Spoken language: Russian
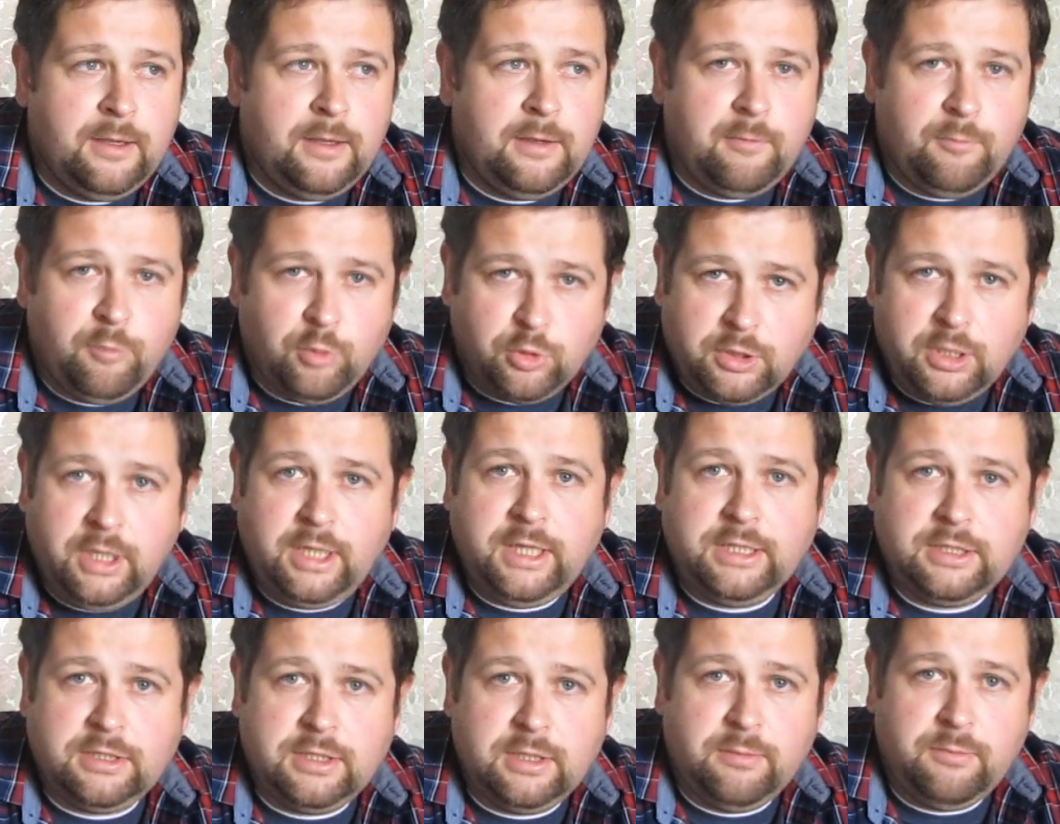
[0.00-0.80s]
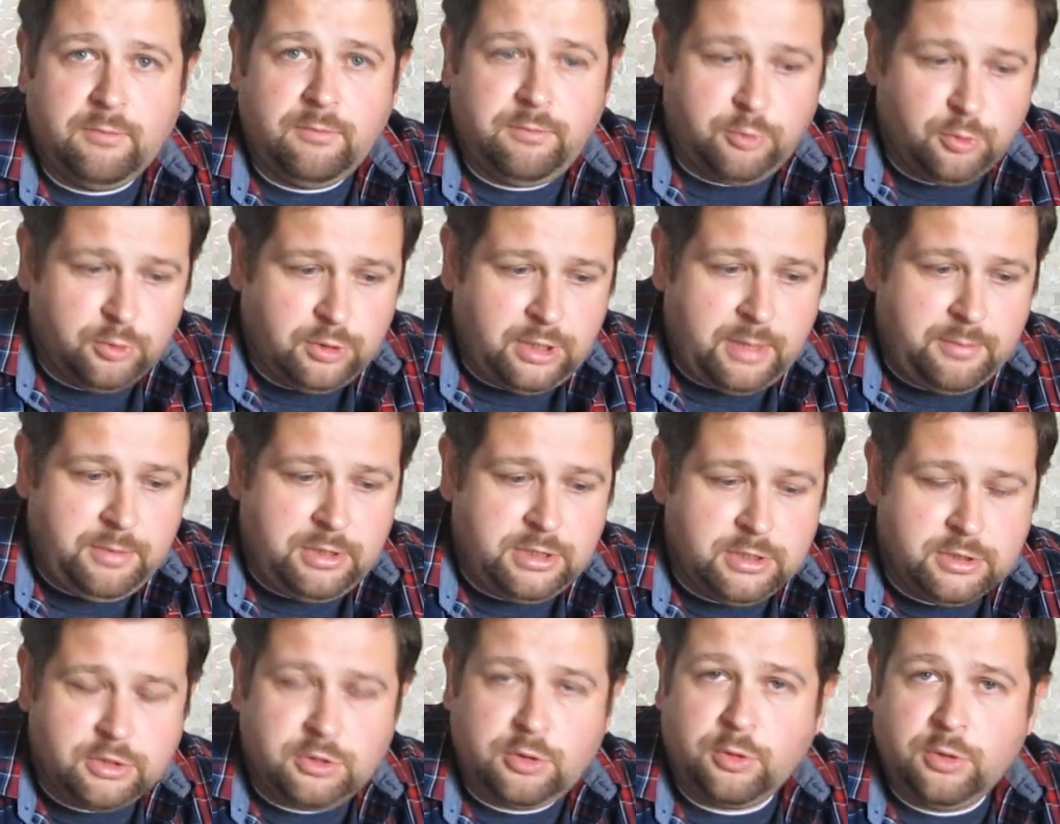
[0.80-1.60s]
Вот на этом
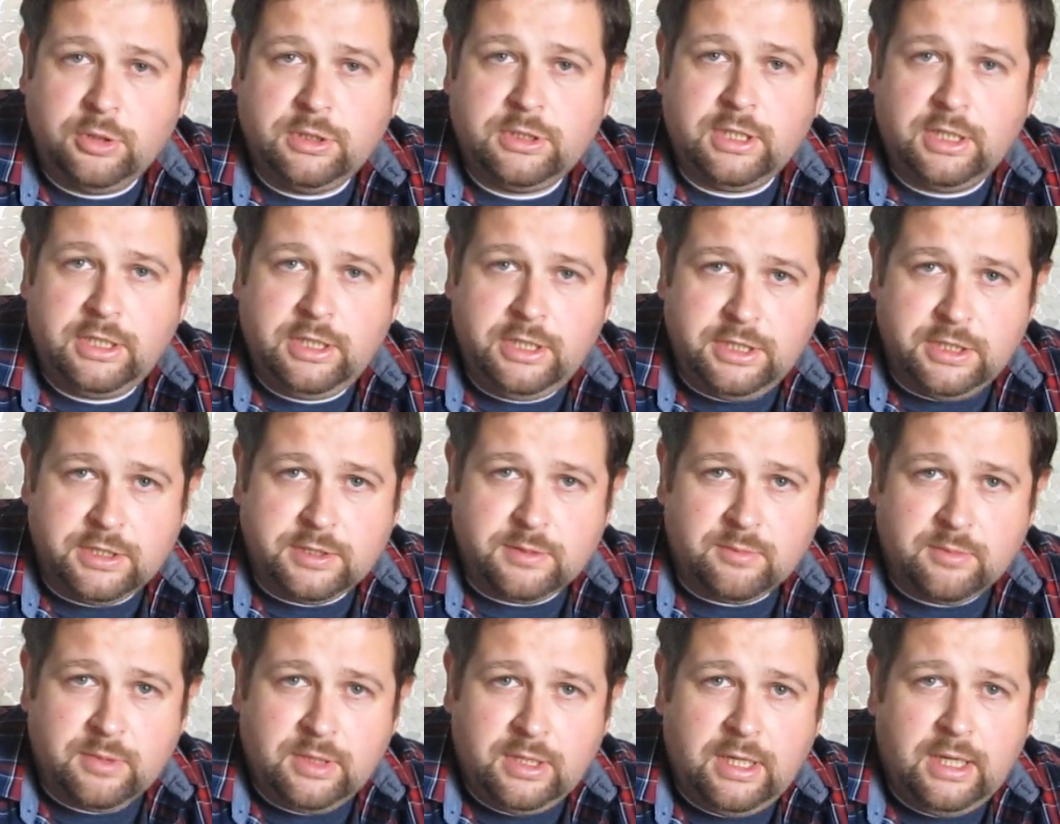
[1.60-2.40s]
фундаменте строится алинизм.